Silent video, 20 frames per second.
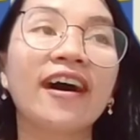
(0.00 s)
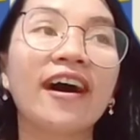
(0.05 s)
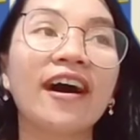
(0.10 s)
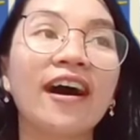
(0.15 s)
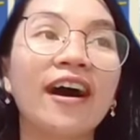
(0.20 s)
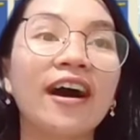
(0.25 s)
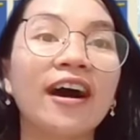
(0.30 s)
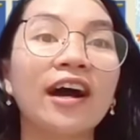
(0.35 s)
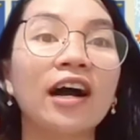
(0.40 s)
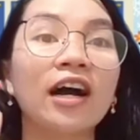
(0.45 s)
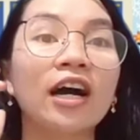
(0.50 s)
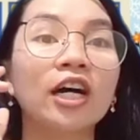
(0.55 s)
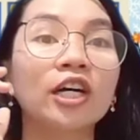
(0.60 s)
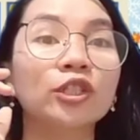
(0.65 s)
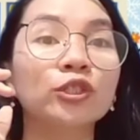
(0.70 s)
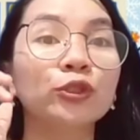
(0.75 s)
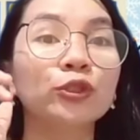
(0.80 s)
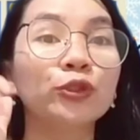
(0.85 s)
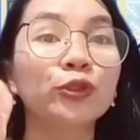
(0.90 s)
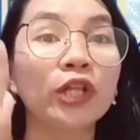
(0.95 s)

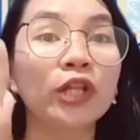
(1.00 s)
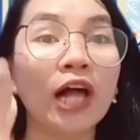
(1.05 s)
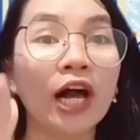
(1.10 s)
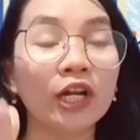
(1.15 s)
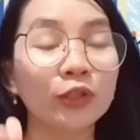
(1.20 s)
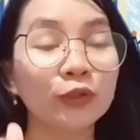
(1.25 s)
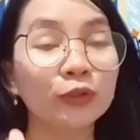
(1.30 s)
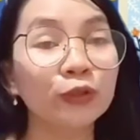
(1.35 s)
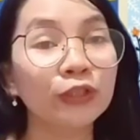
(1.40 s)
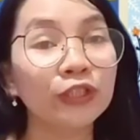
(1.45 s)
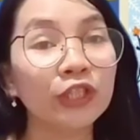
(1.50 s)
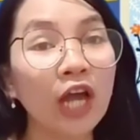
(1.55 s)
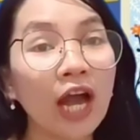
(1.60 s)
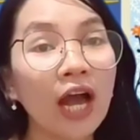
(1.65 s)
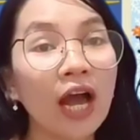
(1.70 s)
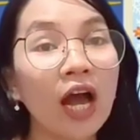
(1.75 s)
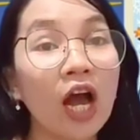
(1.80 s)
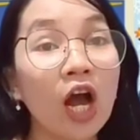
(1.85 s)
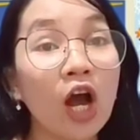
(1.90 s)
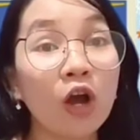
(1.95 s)
Uh, judul
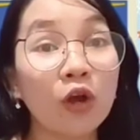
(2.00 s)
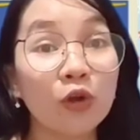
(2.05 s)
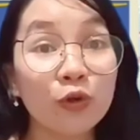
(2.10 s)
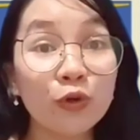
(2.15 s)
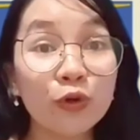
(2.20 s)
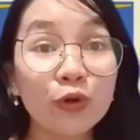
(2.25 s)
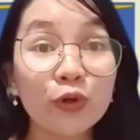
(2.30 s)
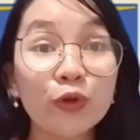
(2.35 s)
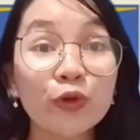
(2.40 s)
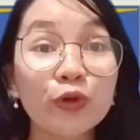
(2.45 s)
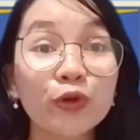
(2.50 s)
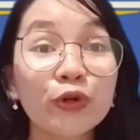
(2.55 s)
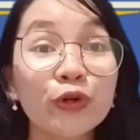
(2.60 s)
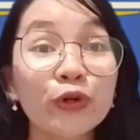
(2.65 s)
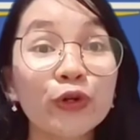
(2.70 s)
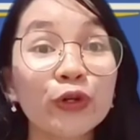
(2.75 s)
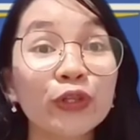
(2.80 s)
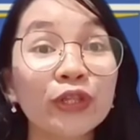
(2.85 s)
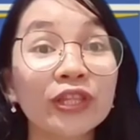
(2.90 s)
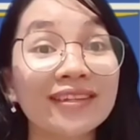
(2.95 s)
lagunya
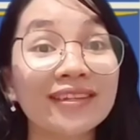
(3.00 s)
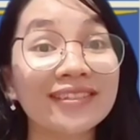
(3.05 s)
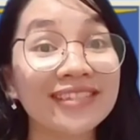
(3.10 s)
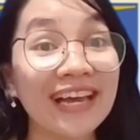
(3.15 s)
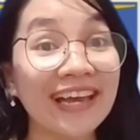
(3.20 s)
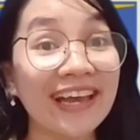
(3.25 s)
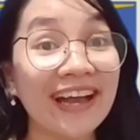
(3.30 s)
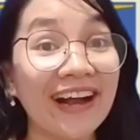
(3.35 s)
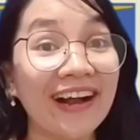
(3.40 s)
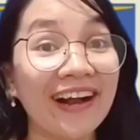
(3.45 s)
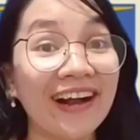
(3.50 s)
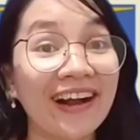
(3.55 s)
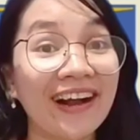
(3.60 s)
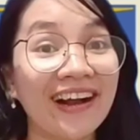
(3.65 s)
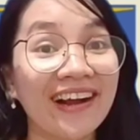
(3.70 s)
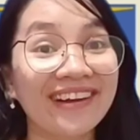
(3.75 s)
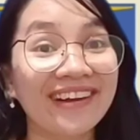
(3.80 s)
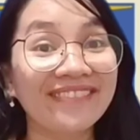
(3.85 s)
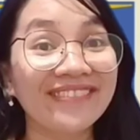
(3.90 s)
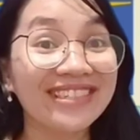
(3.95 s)
Guruku Tersayang.
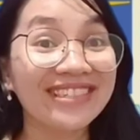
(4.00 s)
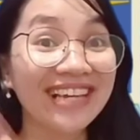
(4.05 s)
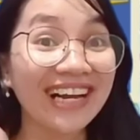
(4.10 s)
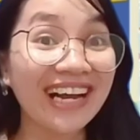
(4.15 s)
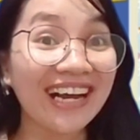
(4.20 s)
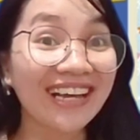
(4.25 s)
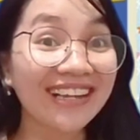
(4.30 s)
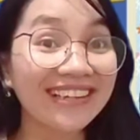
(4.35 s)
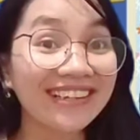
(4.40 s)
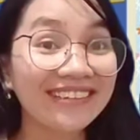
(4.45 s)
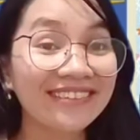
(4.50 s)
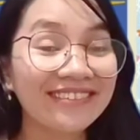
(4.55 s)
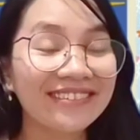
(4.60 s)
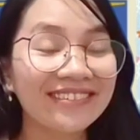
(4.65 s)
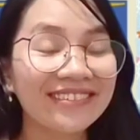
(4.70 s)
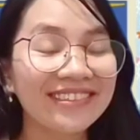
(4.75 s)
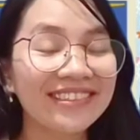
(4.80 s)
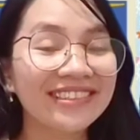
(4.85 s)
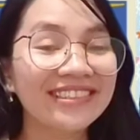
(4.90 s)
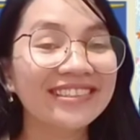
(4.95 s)
Bisa kan?
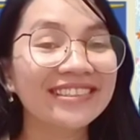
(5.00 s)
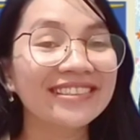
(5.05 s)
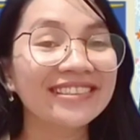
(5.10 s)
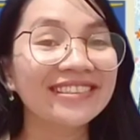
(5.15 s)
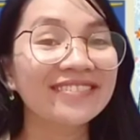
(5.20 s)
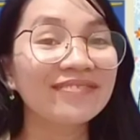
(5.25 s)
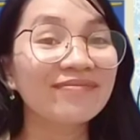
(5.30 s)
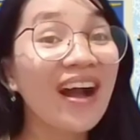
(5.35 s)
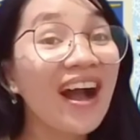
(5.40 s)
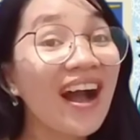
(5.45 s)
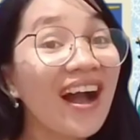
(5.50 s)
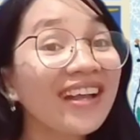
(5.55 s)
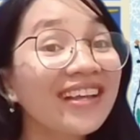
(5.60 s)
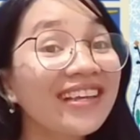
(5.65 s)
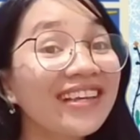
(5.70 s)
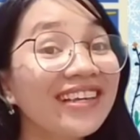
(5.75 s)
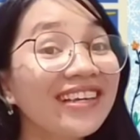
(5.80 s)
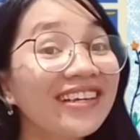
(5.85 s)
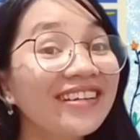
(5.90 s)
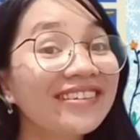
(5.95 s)

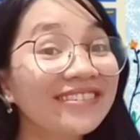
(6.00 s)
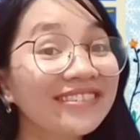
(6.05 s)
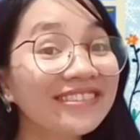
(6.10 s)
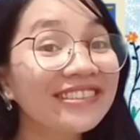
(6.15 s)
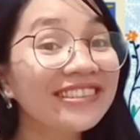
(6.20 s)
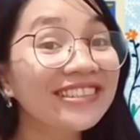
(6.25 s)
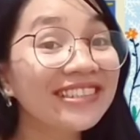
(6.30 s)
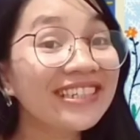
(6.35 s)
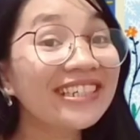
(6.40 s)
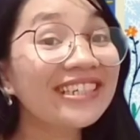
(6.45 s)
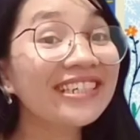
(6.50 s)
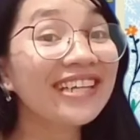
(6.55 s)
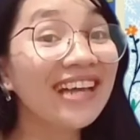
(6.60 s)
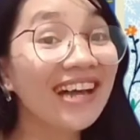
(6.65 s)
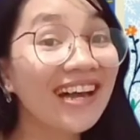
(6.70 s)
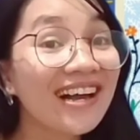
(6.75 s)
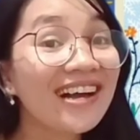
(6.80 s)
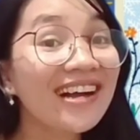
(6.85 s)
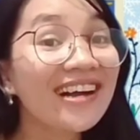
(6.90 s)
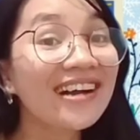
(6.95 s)
Pagiku
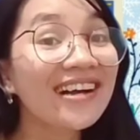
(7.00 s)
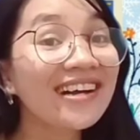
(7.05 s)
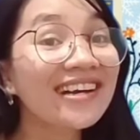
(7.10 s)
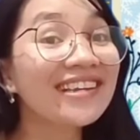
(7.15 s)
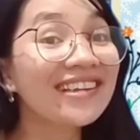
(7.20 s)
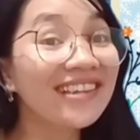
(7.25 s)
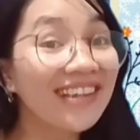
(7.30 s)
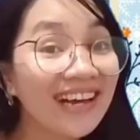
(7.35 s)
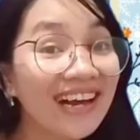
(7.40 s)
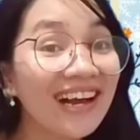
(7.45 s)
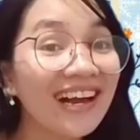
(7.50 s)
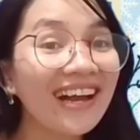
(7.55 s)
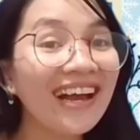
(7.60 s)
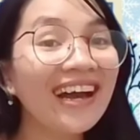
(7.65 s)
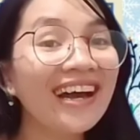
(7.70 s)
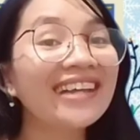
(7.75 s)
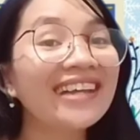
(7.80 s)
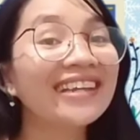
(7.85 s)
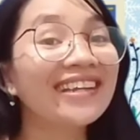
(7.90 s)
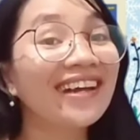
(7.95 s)
cerah, na
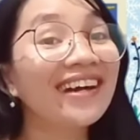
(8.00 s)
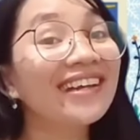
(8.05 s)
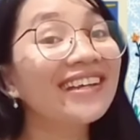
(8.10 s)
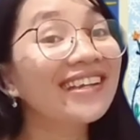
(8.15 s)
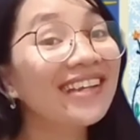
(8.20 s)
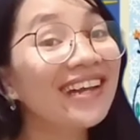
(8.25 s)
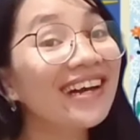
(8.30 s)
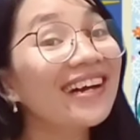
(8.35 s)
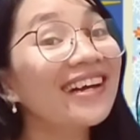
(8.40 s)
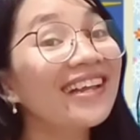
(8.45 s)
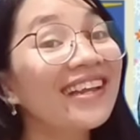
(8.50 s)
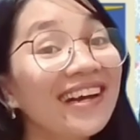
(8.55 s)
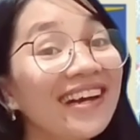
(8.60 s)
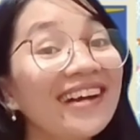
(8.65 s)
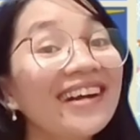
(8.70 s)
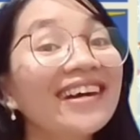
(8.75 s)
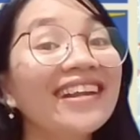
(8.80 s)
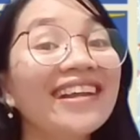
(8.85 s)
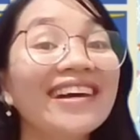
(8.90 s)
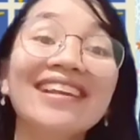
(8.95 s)
na na
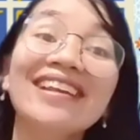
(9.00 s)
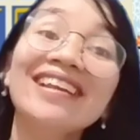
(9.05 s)
na na